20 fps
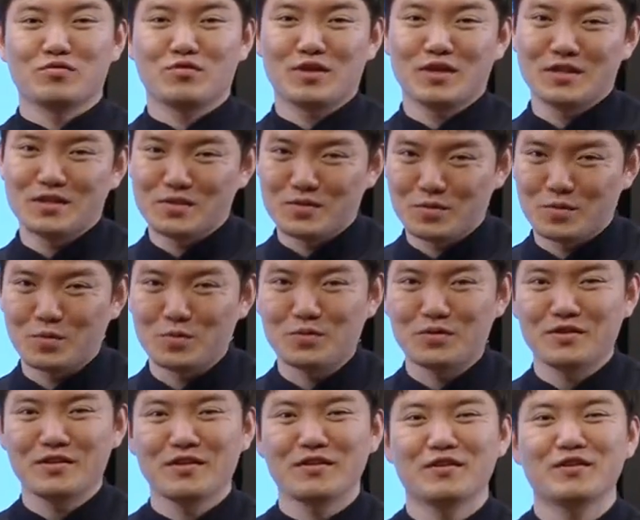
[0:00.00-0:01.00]
북한에서도
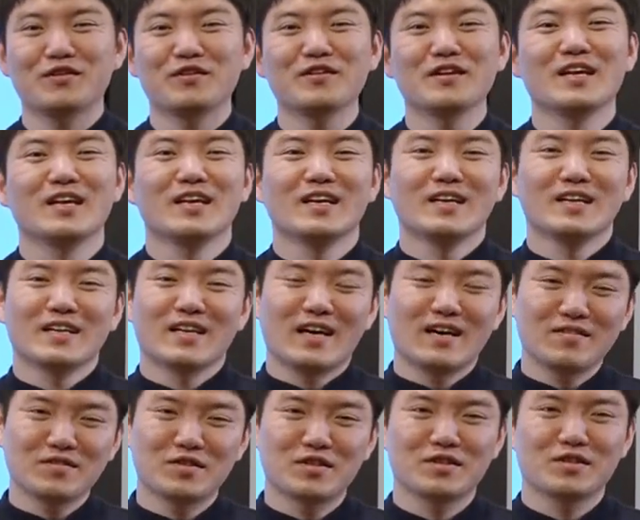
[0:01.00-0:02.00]
오는데요.
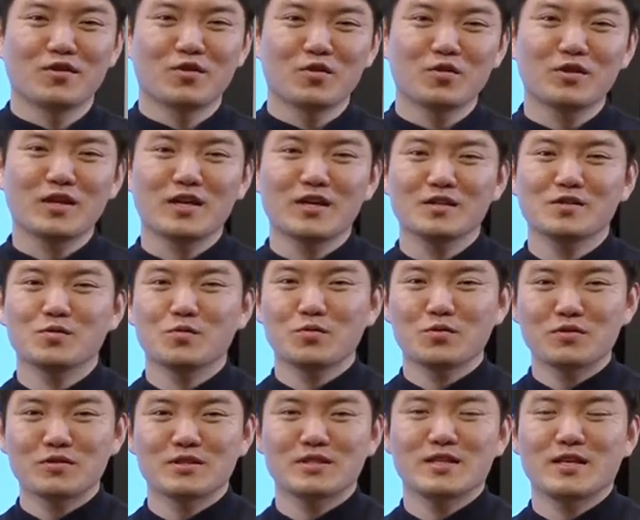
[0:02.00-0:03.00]
아무튼 여러 나라에서
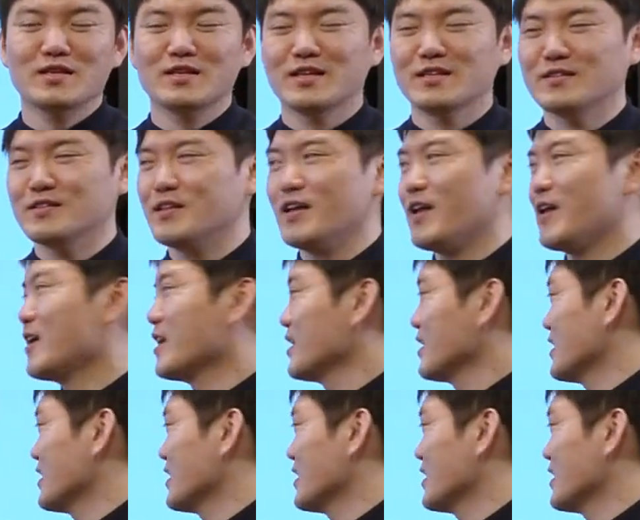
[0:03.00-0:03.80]
온 걸 체크하는데